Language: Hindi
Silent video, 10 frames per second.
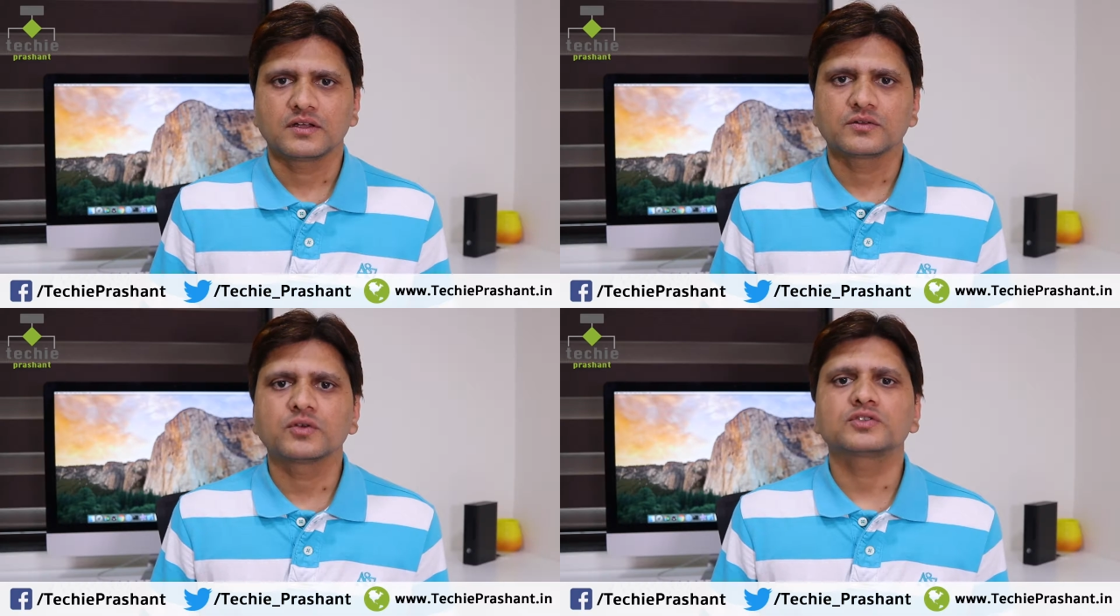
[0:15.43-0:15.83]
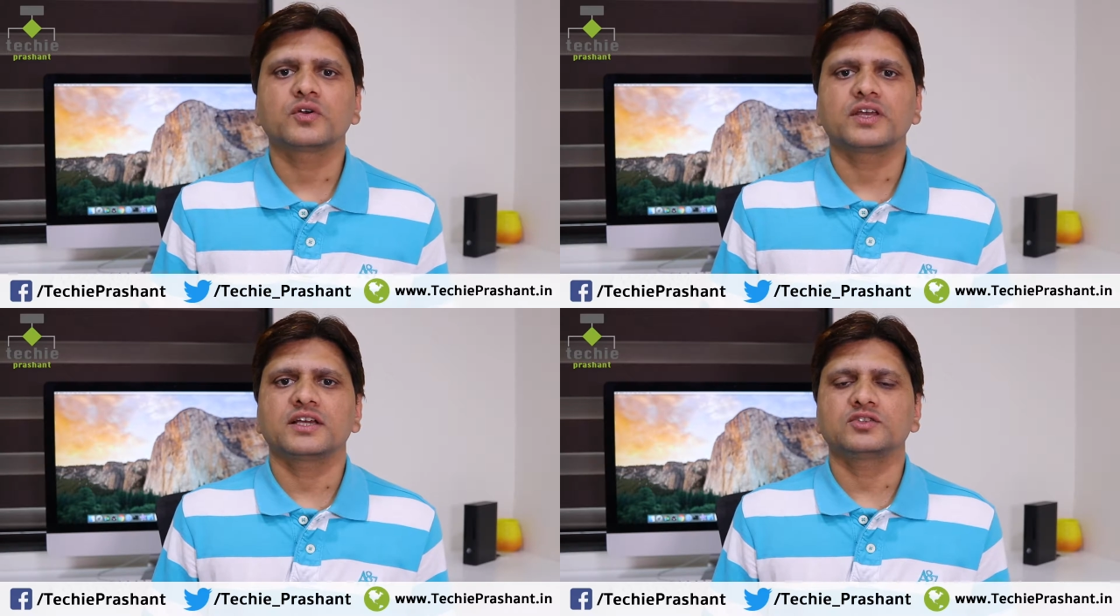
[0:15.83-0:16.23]

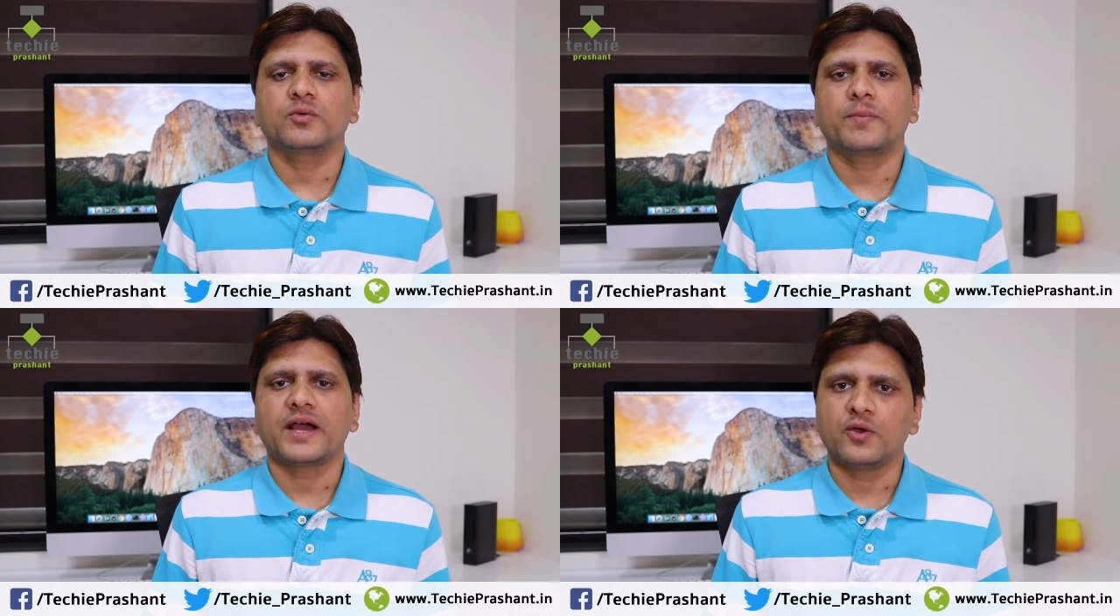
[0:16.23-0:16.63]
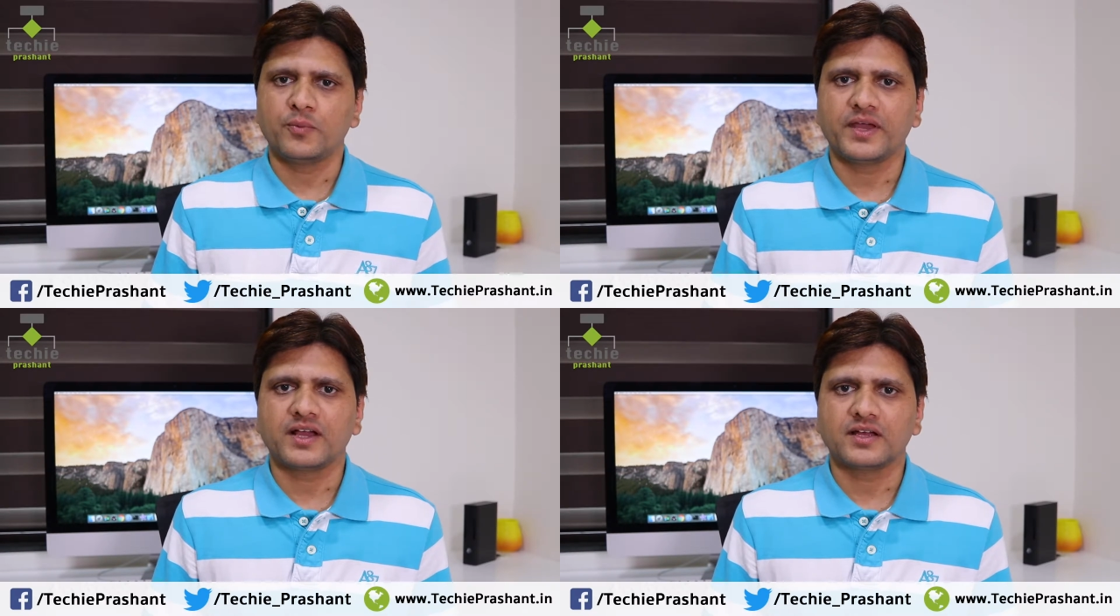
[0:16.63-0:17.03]
दोस्तों ये जो फाइव
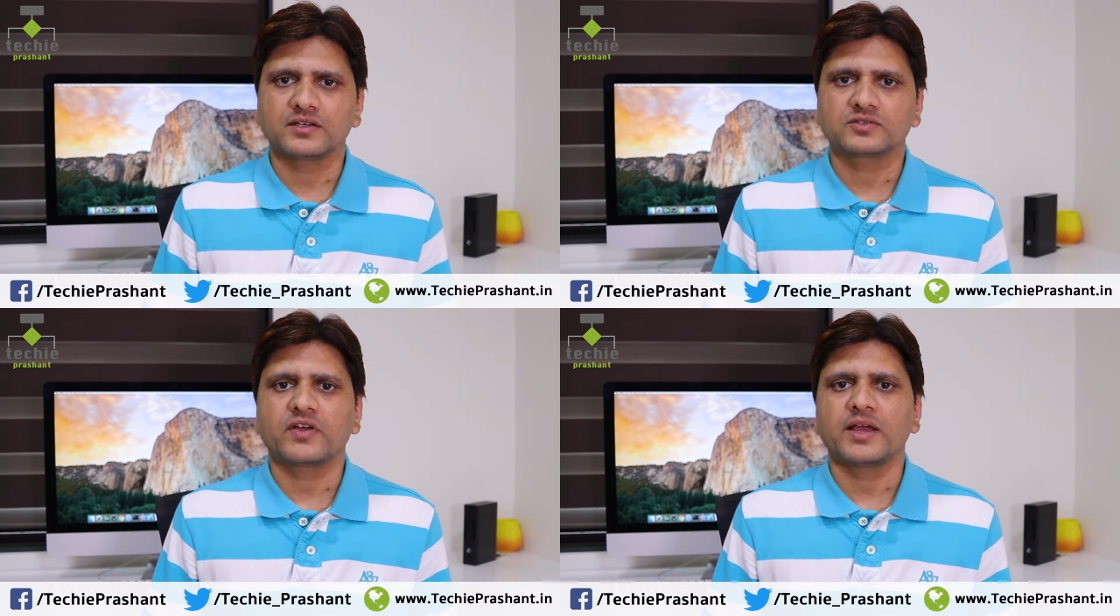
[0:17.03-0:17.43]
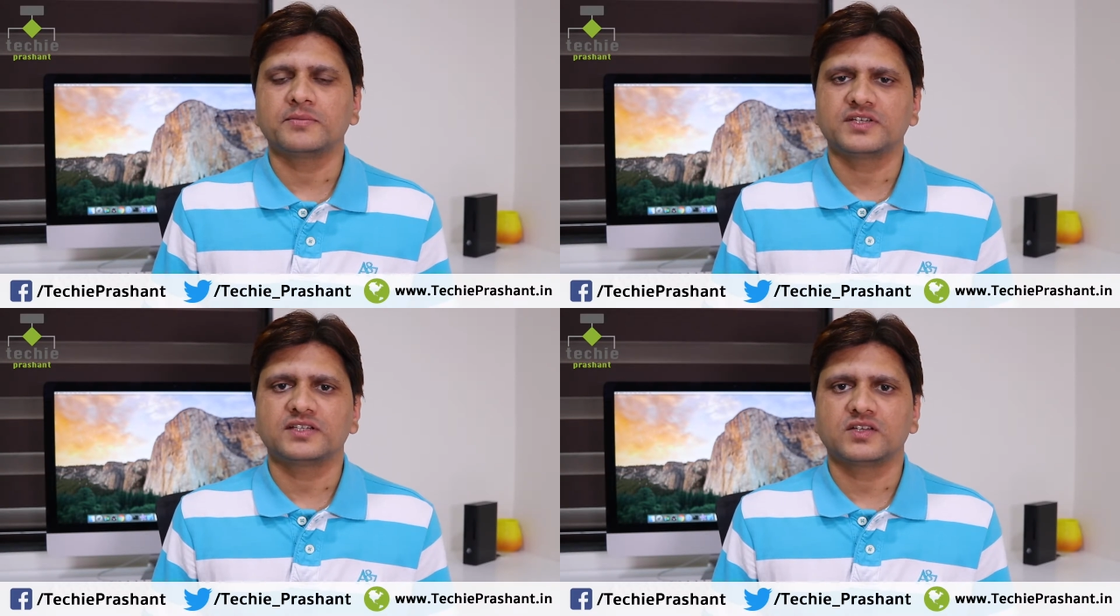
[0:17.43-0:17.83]
फिंगर स्वाइप
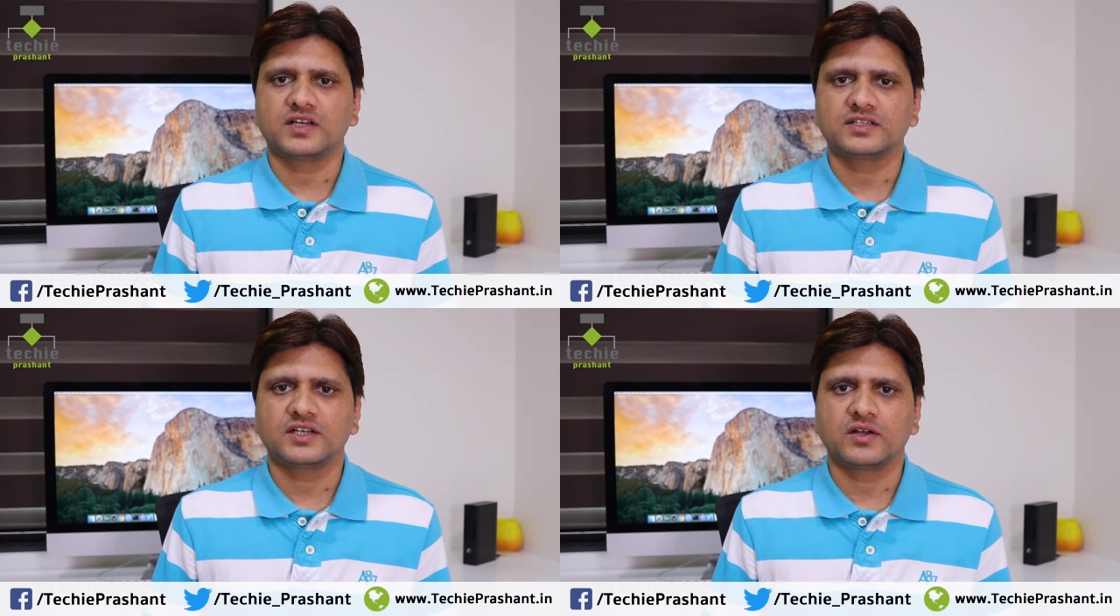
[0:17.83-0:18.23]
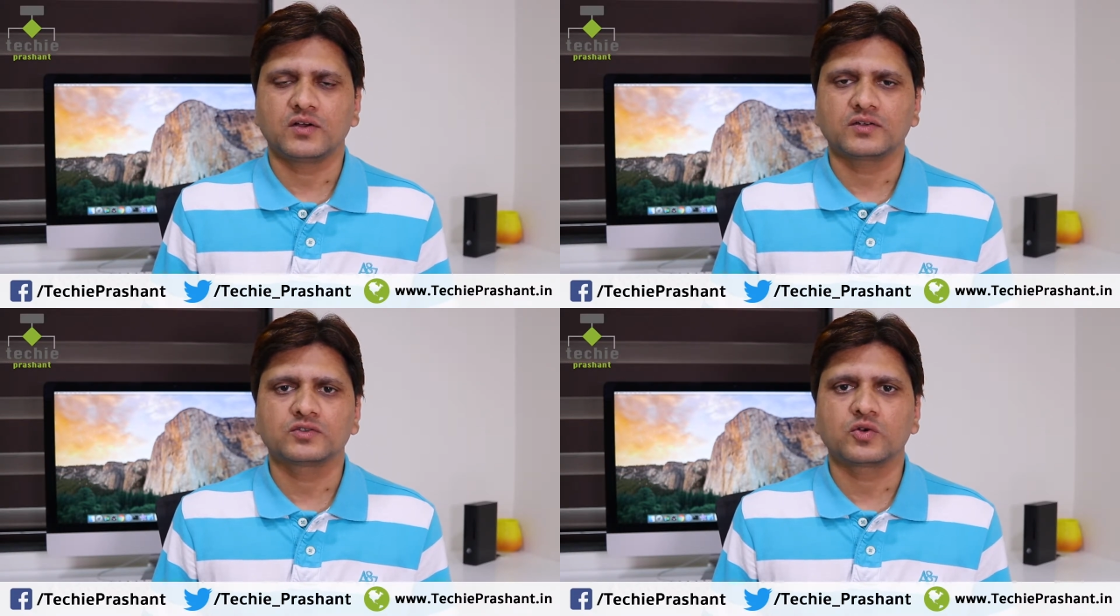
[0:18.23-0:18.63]

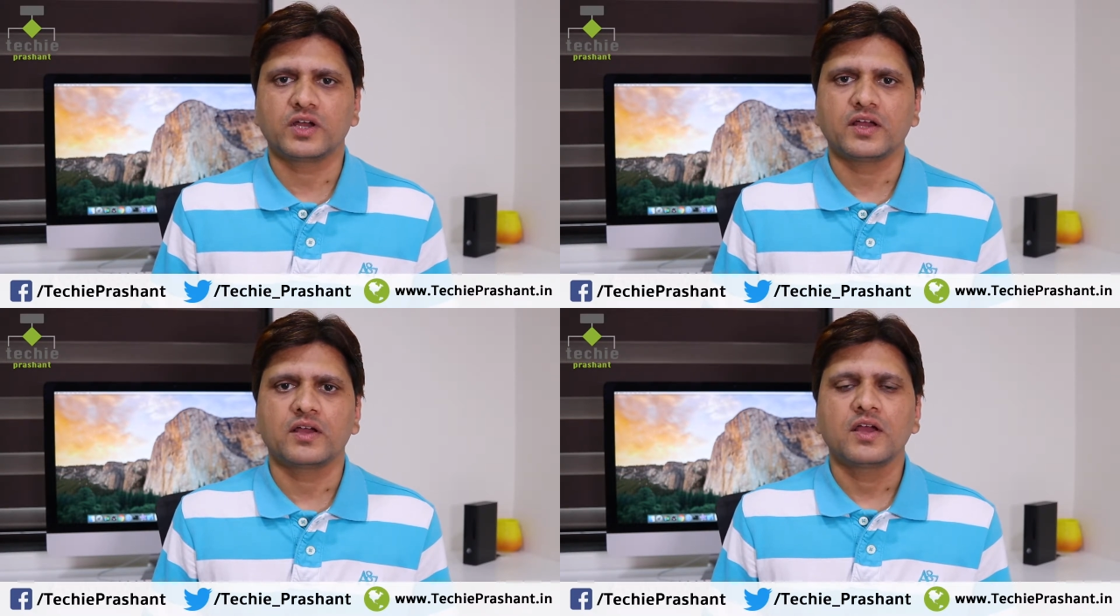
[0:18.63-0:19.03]
जेसर जो है